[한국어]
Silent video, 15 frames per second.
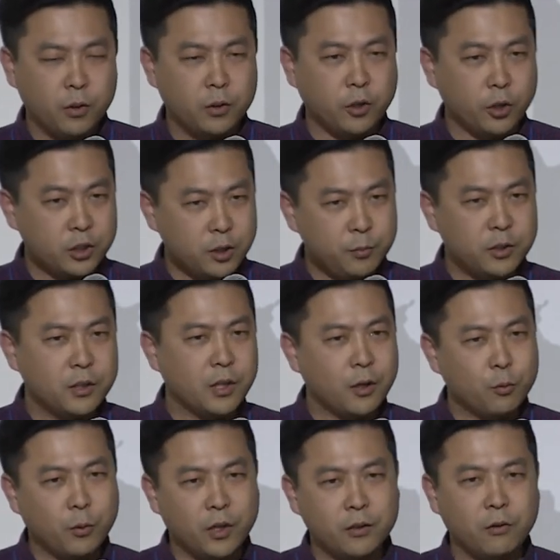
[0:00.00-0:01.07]
열심히 일을
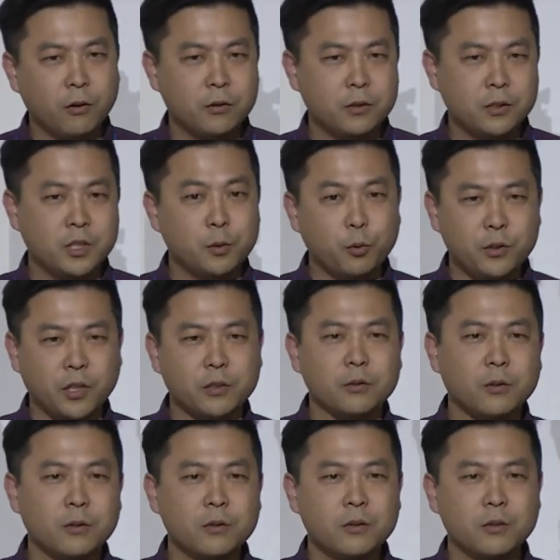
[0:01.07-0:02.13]
하고 하는 거는 기본이겠죠.
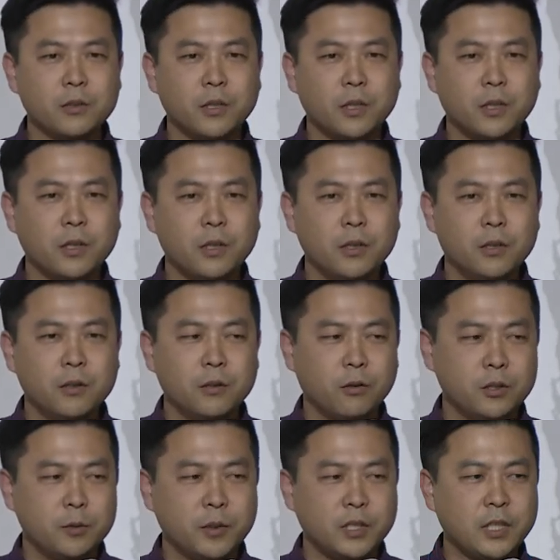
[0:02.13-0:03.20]
네.
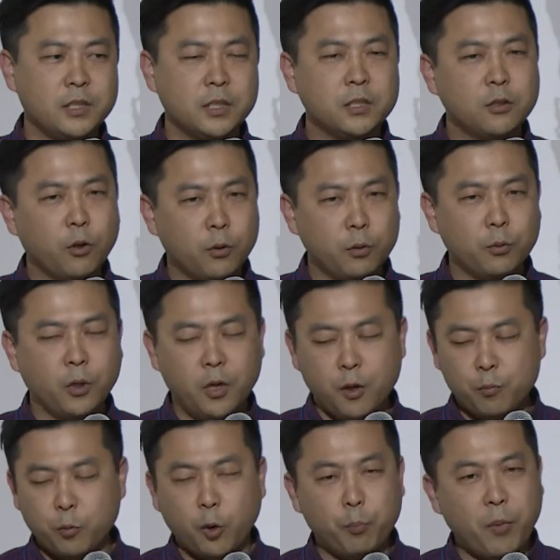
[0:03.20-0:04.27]
그렇지만 사실 그걸
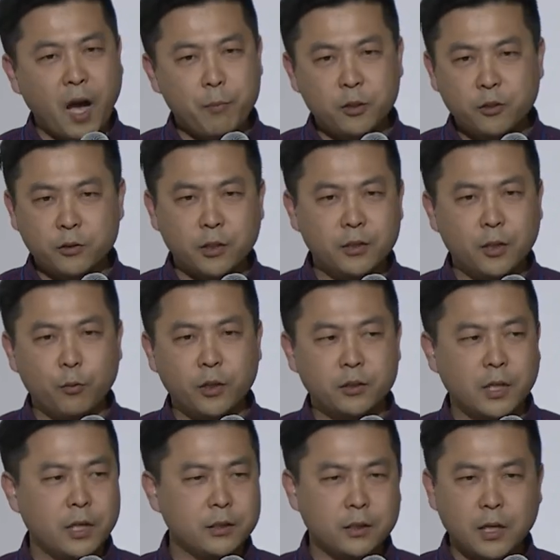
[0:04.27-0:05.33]
뭐 밤을 더 샌다고 해서
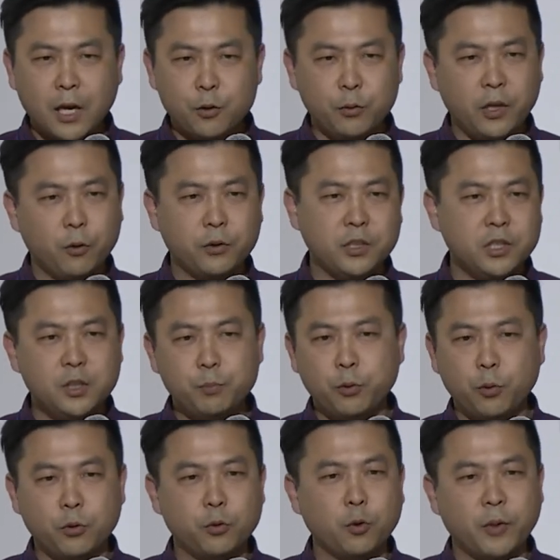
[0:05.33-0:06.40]
하, 루에 어떤
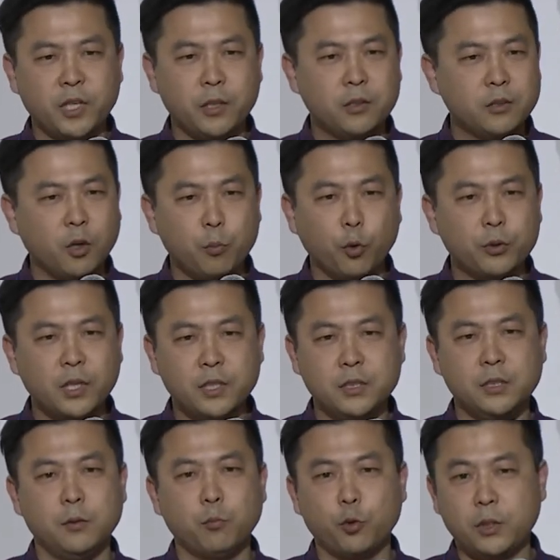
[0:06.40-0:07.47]
20% 정도밖에 일을 더
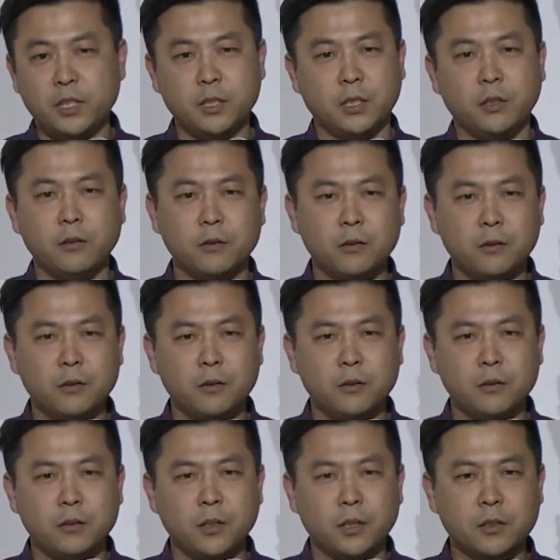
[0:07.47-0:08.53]
못하지 못하잖아요.
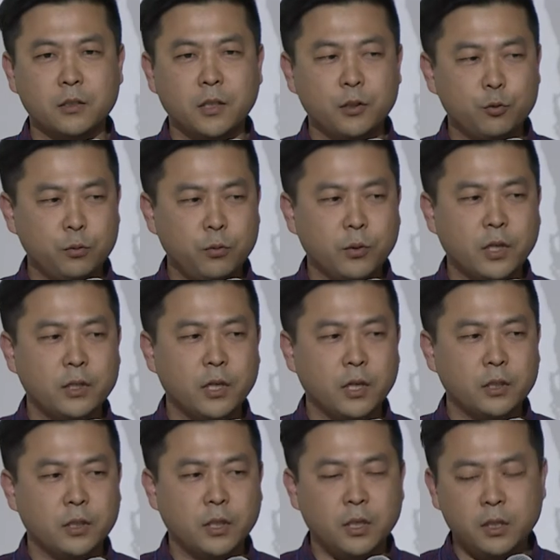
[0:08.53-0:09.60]
네. 그게 중요한 게
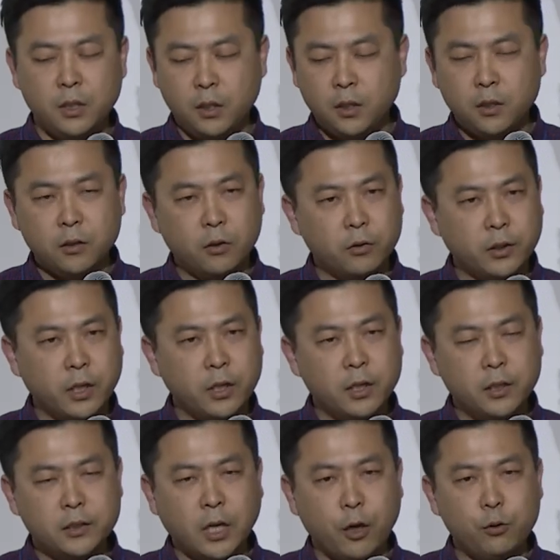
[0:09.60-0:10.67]
아니라 그렇게
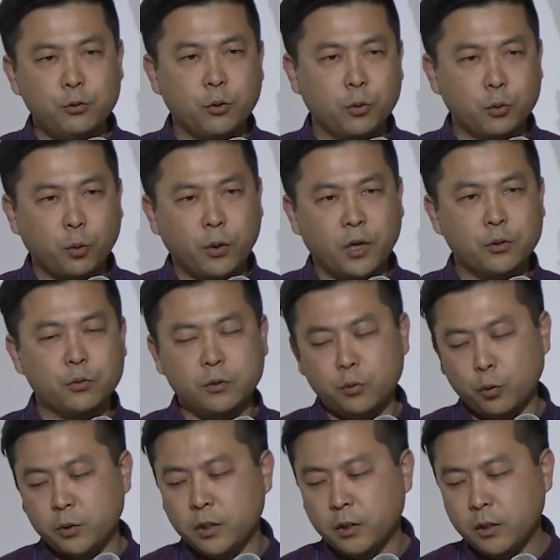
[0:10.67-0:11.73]
자율적으로 돌아갈 수 있는
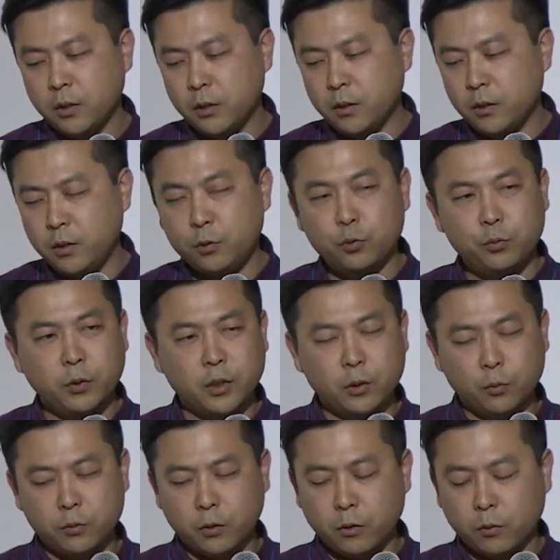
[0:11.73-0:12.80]
조직. 이
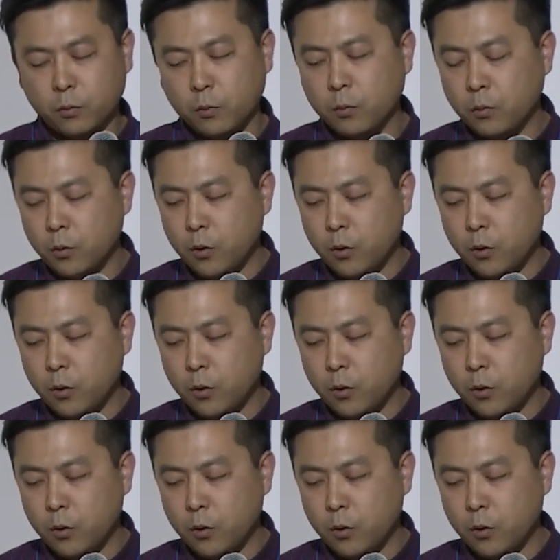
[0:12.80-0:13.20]
중요하다고 느꼈고